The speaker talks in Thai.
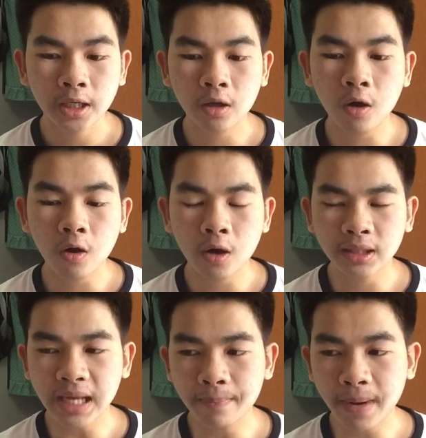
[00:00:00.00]
ก็
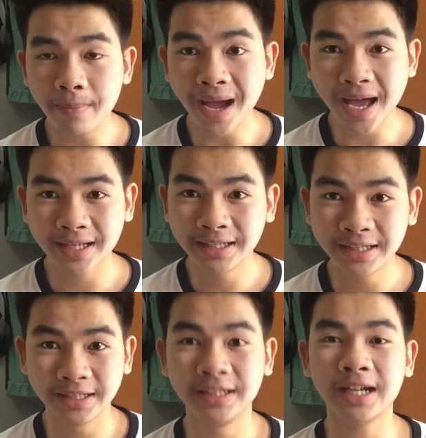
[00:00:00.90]
จะประมาณหนึ่
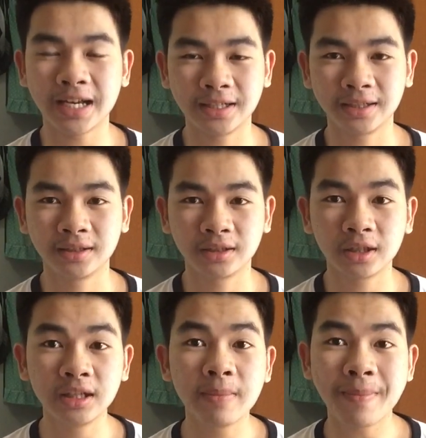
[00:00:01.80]
งเดือนก็
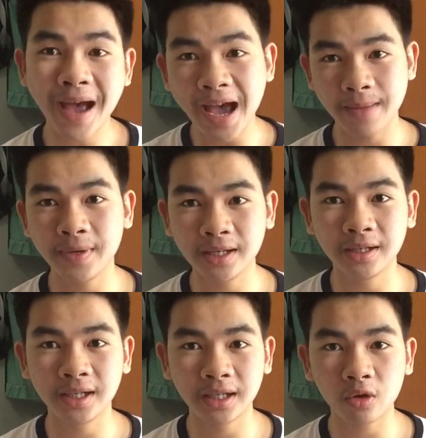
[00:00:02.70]
คือแบบหายไปเล
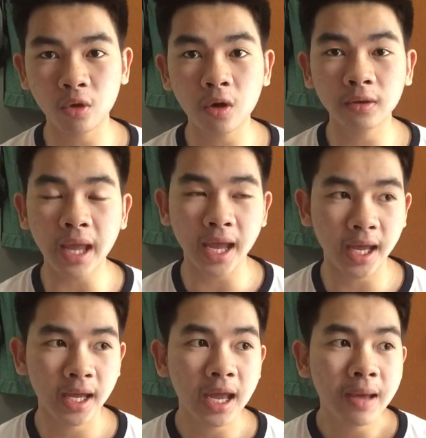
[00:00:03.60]
ยแล้วก็แต่
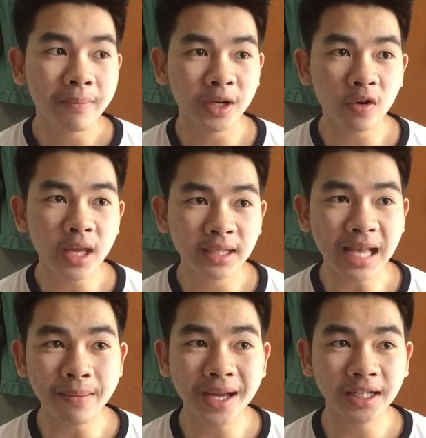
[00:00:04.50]
มันก็ยัง
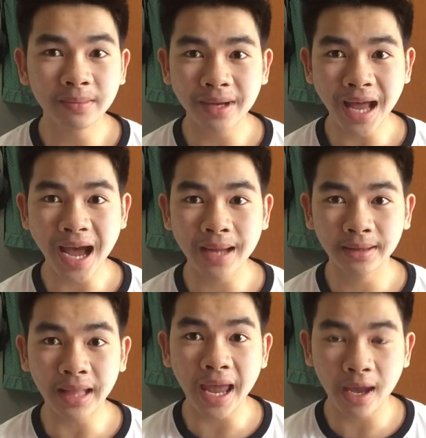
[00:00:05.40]
สามารถขึ้นมาได้
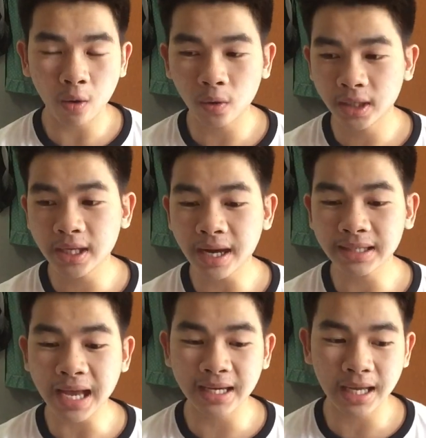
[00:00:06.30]
แต่คนที่รัก
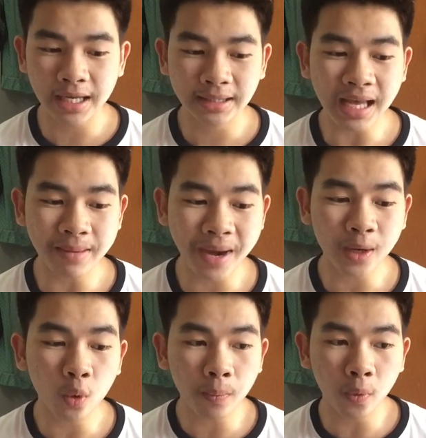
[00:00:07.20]
ษาเนี่ยสามารถ
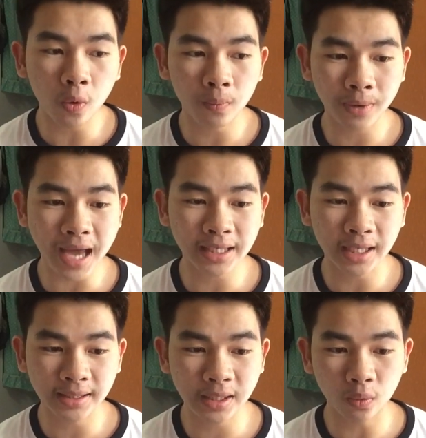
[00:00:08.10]
ควบคุมการ
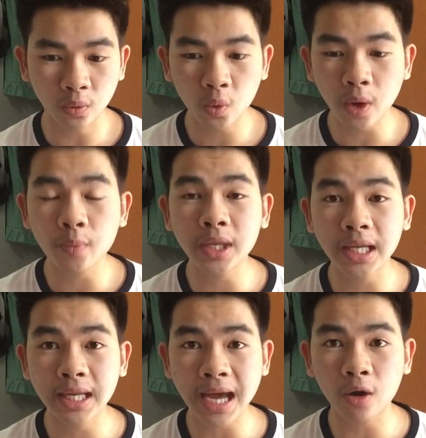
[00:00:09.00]
เกิดสิวด้วยวิ
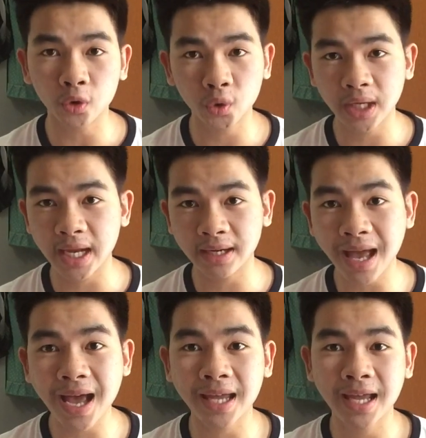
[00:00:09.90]
ธีการของตนเองได้